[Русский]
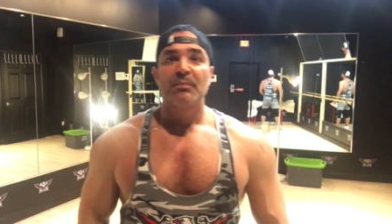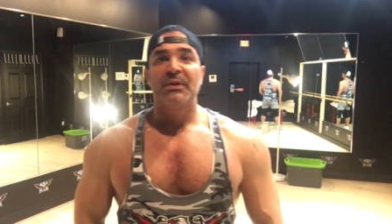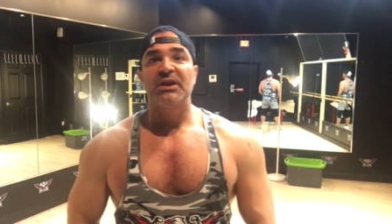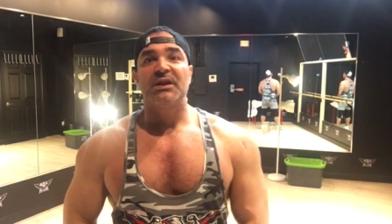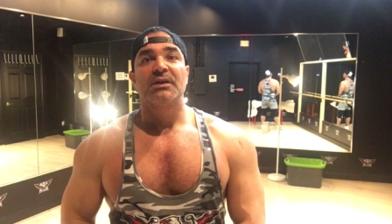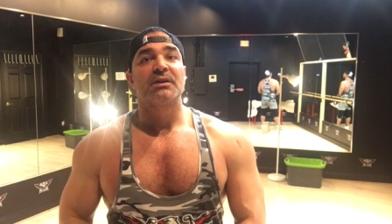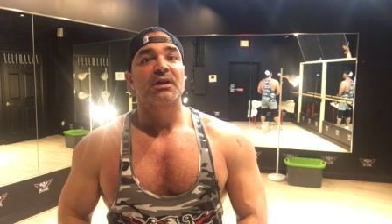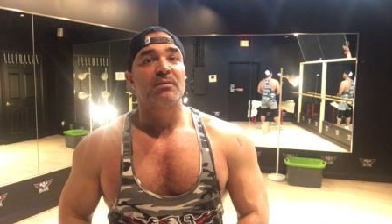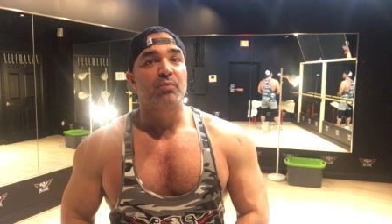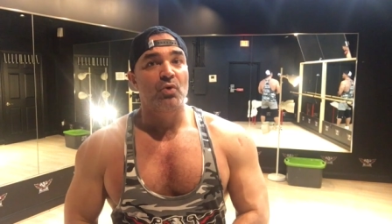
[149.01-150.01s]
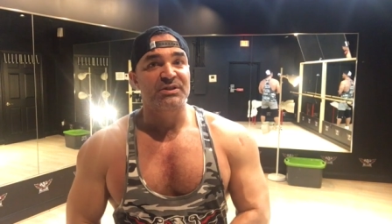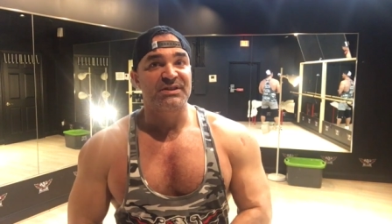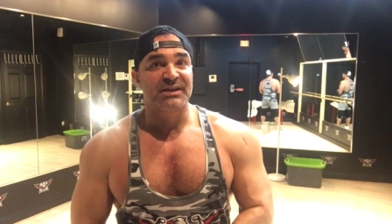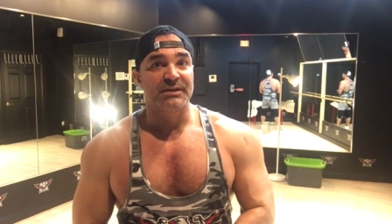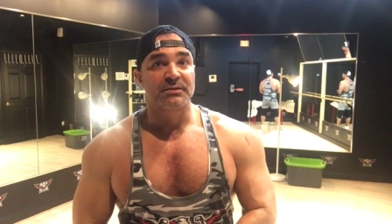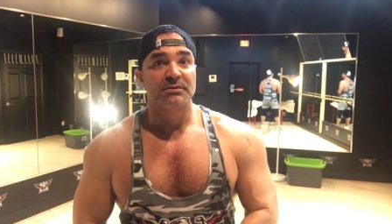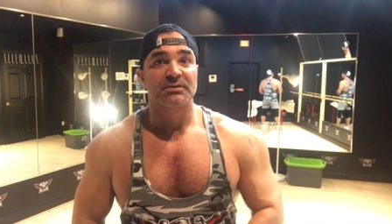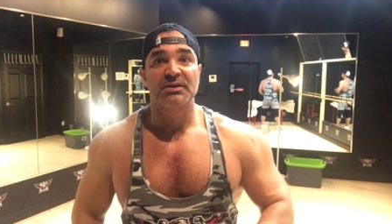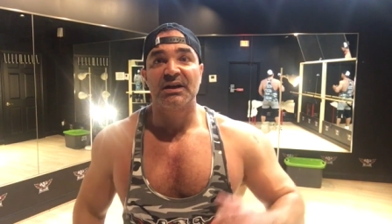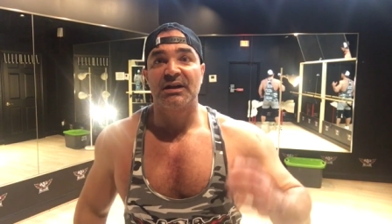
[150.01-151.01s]
При работе
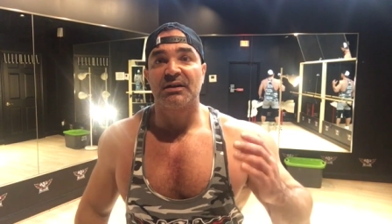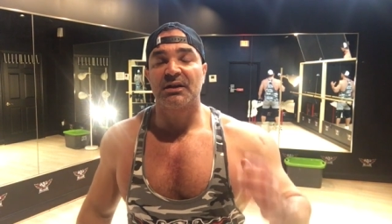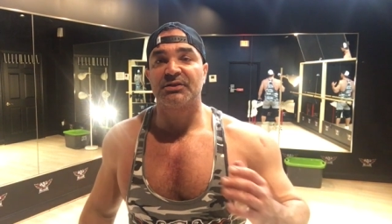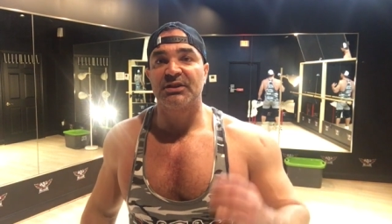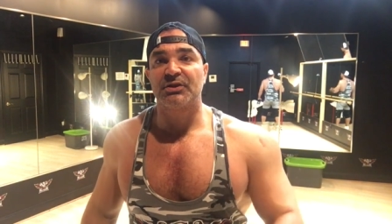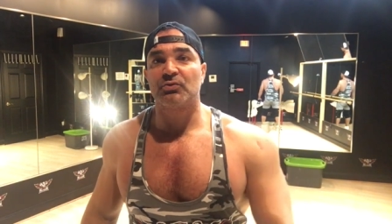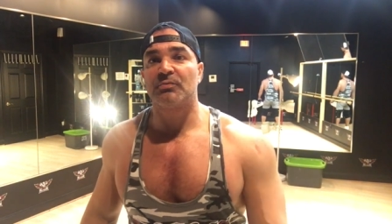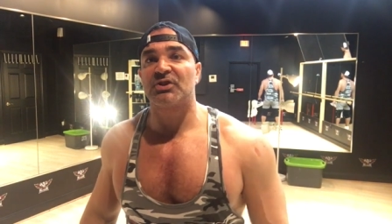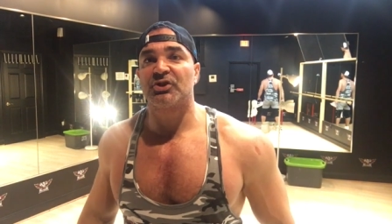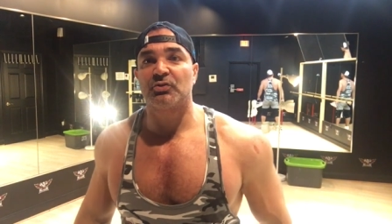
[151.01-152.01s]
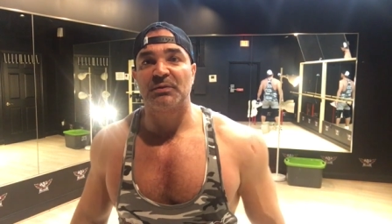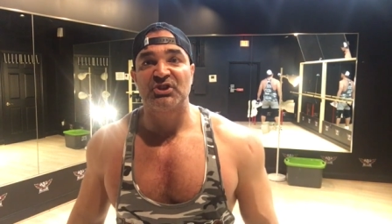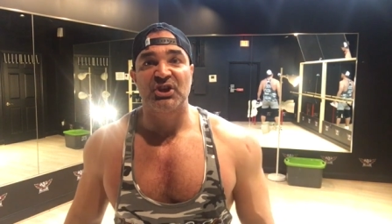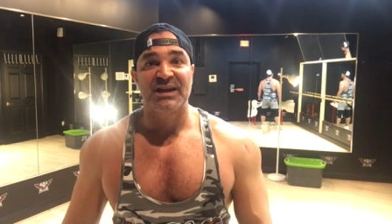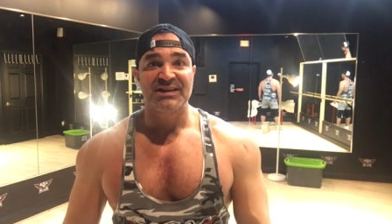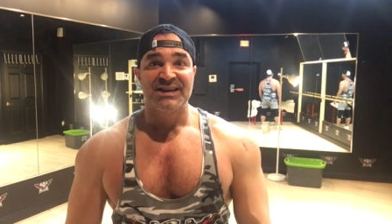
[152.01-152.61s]
на ротаторную манжету плеча